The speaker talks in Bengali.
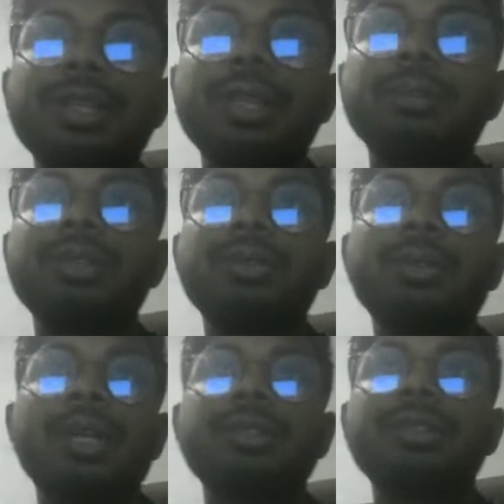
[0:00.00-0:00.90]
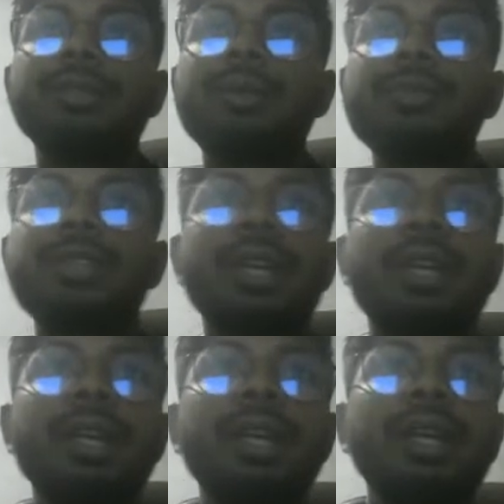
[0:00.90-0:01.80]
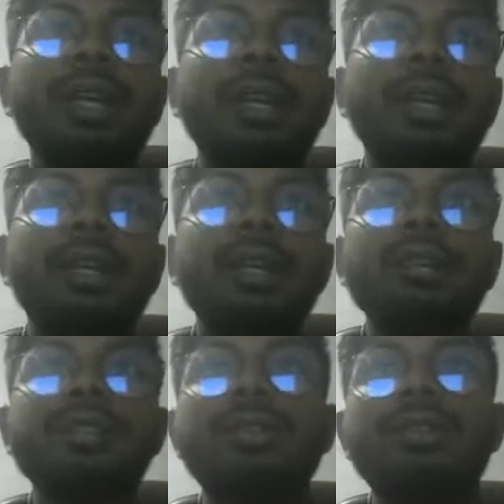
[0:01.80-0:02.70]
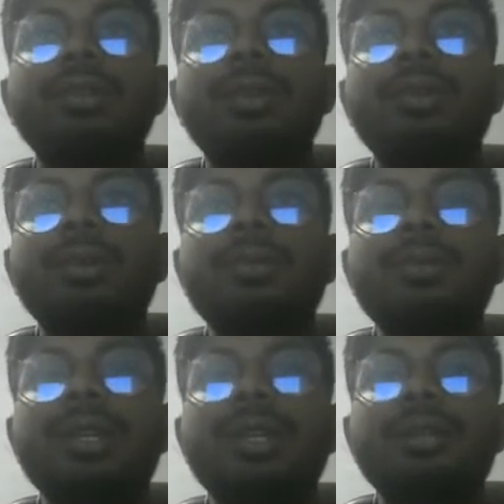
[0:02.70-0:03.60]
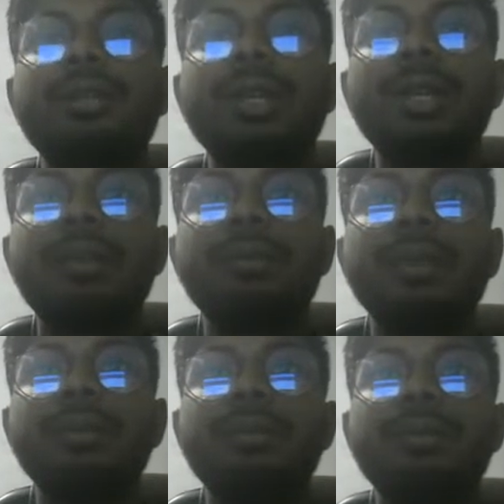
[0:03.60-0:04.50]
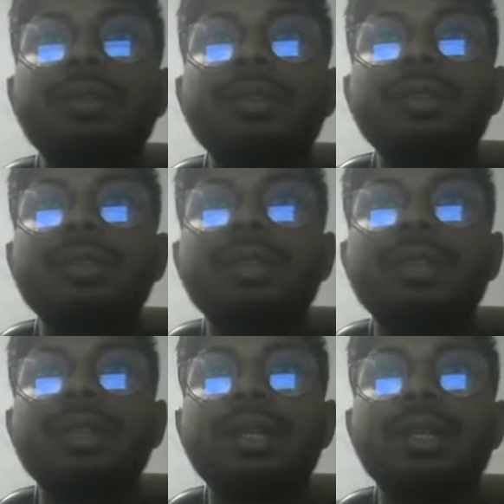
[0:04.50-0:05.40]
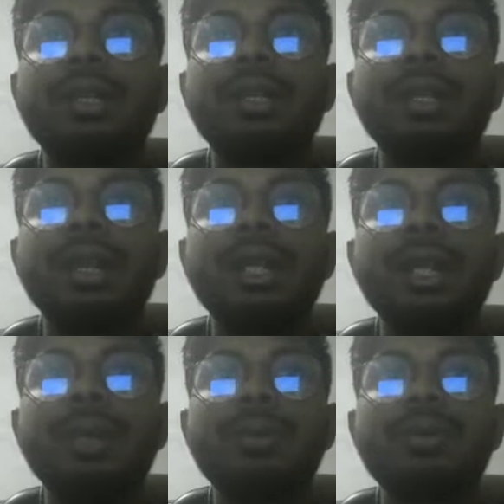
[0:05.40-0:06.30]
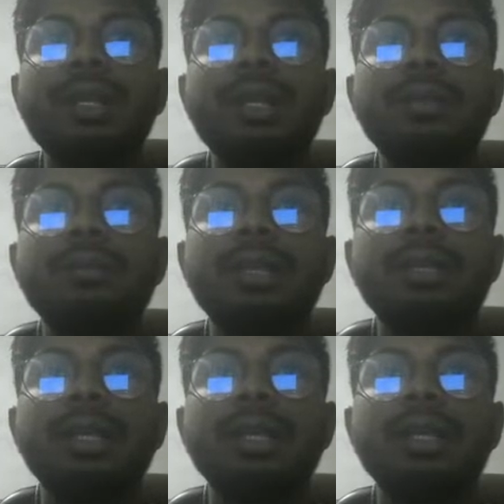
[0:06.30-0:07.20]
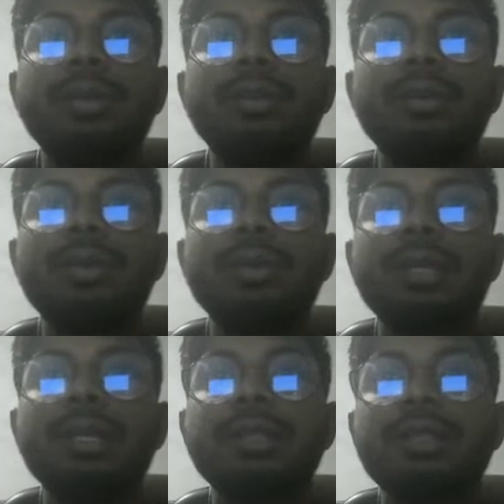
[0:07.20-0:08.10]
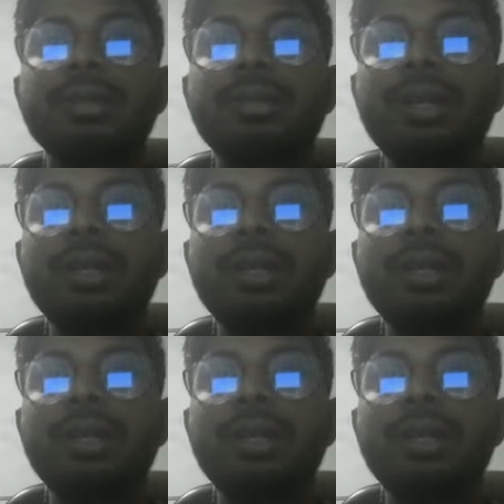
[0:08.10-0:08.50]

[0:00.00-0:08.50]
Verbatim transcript: সামনে চলে আসছে ওয়েবসাইটেরই লিঙ্ক সো আমরা ওয়েবসাইটের ভিতরে গেলাম মেবি মনে হচ্ছে যে না এটা এইটাই ওয়েবসাইট বাট এইটার ভিতরে আমাদেরকে যেতে হবে